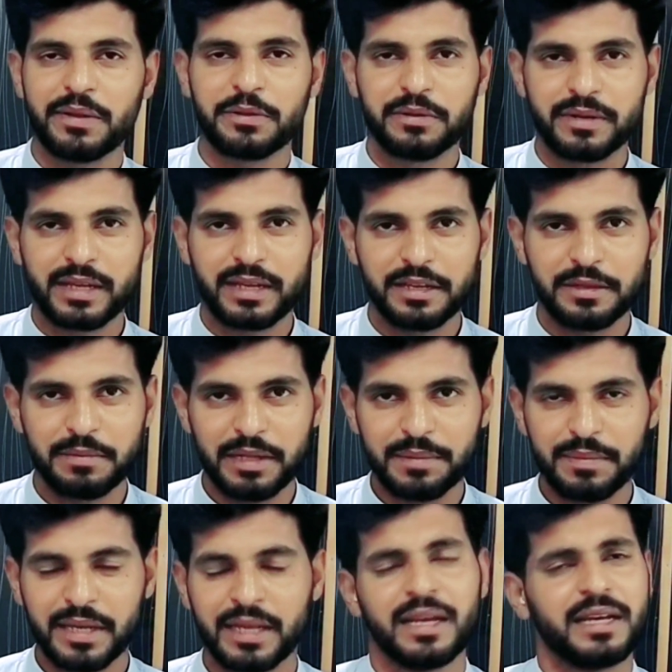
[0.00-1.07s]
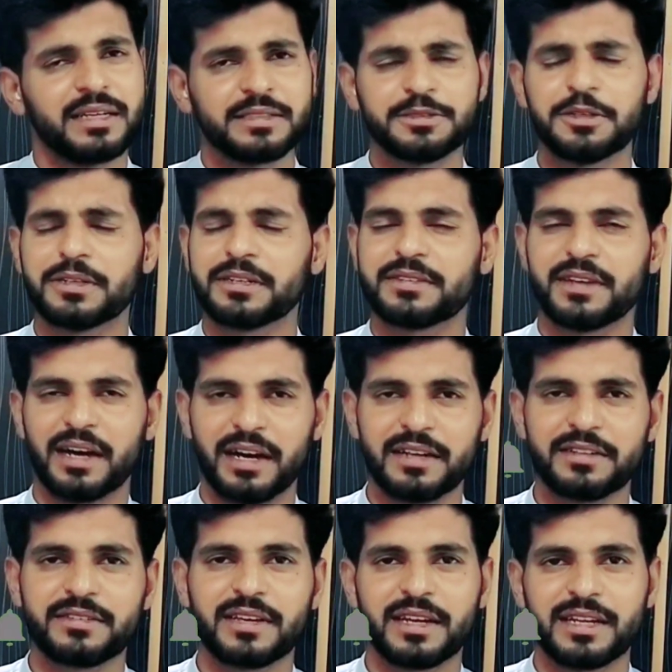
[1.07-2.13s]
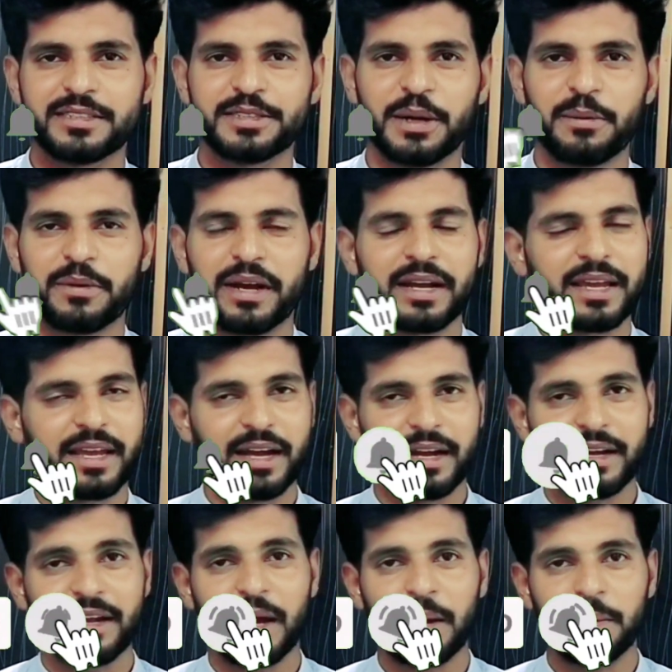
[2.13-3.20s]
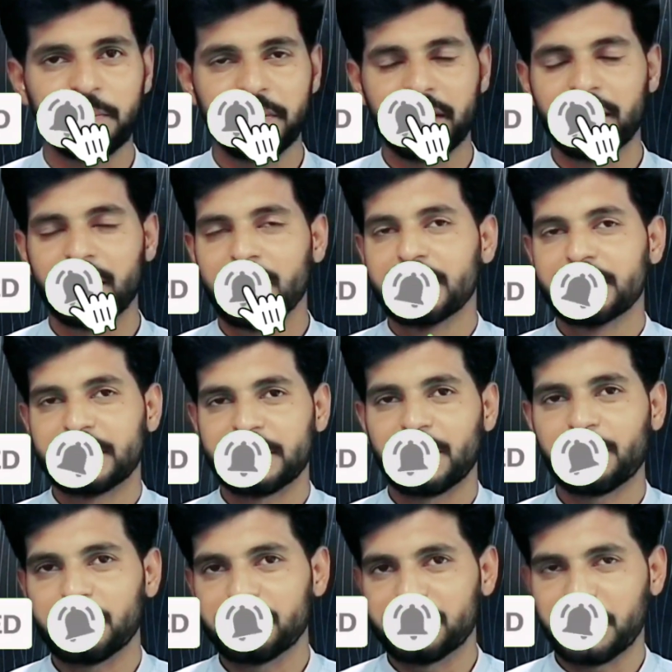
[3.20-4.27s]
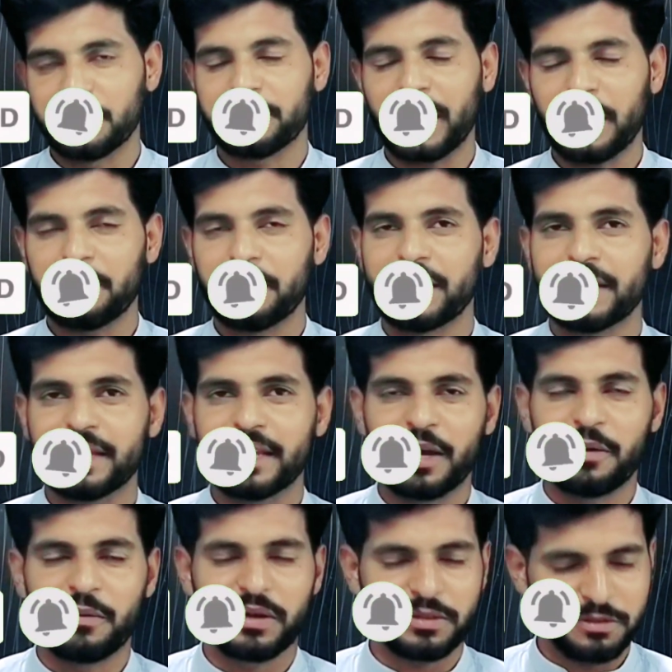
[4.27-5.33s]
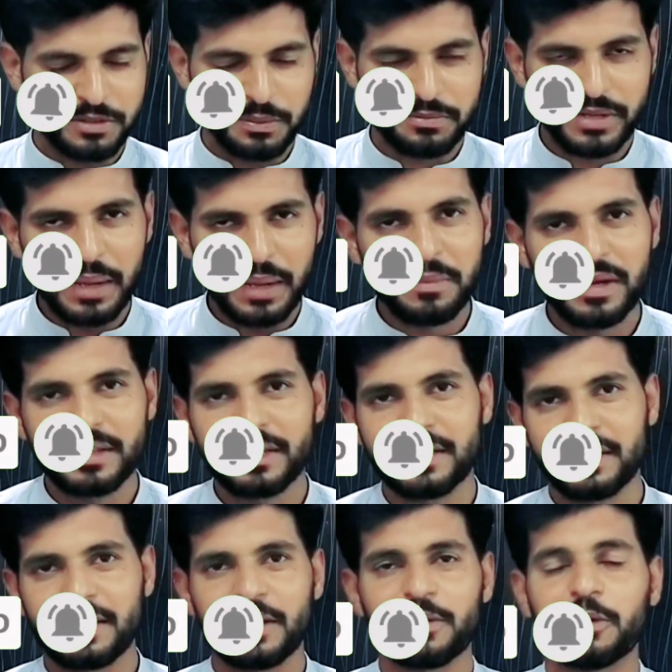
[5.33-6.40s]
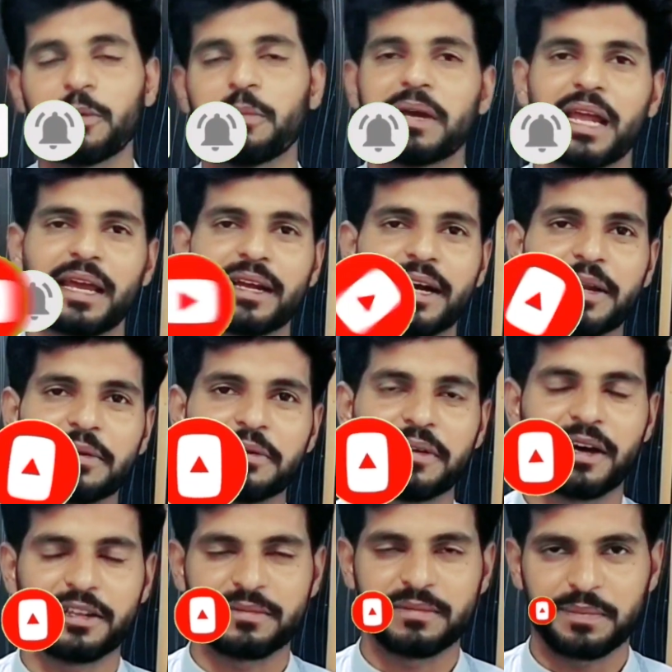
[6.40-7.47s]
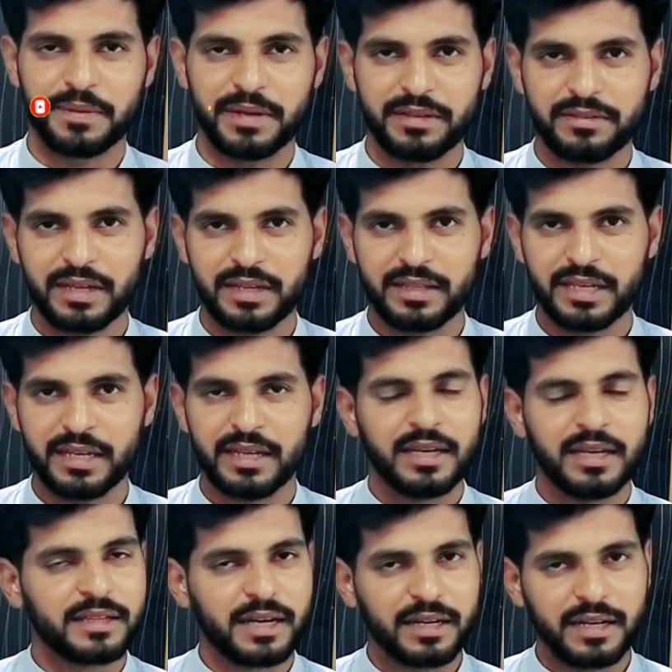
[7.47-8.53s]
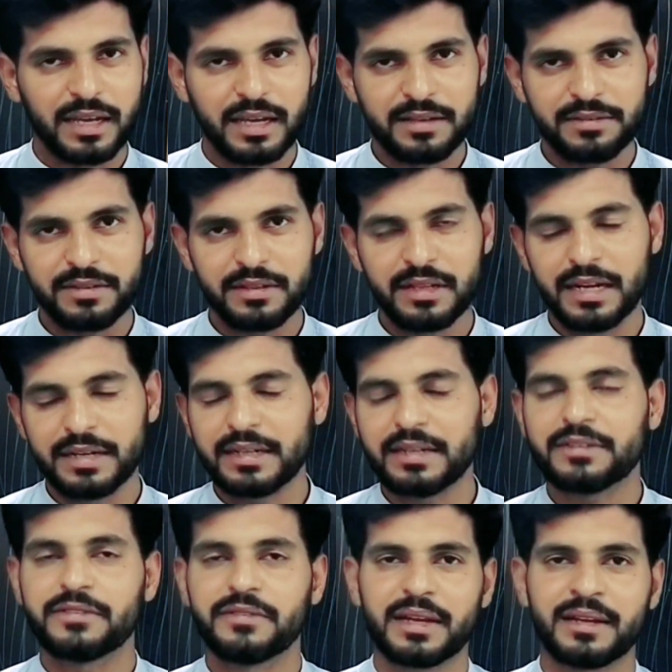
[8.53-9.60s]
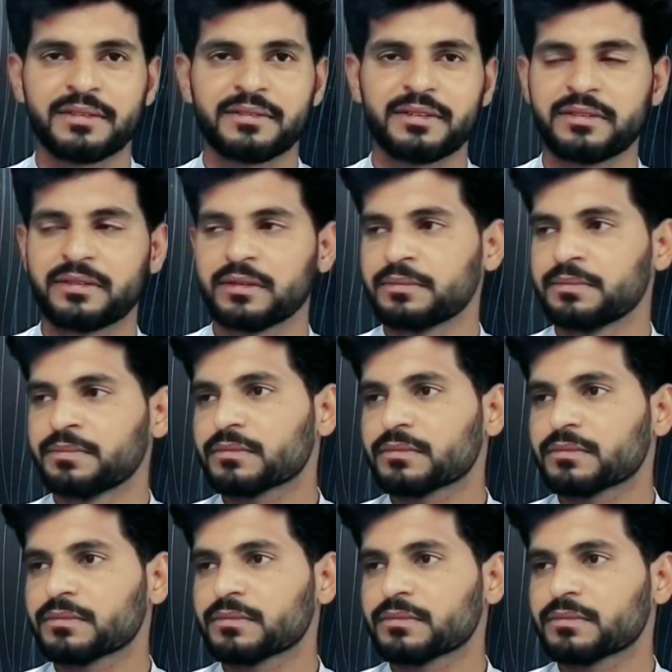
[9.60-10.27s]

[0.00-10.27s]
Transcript: हुआ तो उनकी खिदमत में छोटा सा अर्ज़ करना चाहूँगा कि अगर आपने चैनल को सब्सक्राइब नहीं किया हुआ तो सब्सक्राइब कर दें चैनल को बेल आइकन को लाजमी प्रेस कर दें ताकि ऐसी लेटेस्ट वैकेंसीज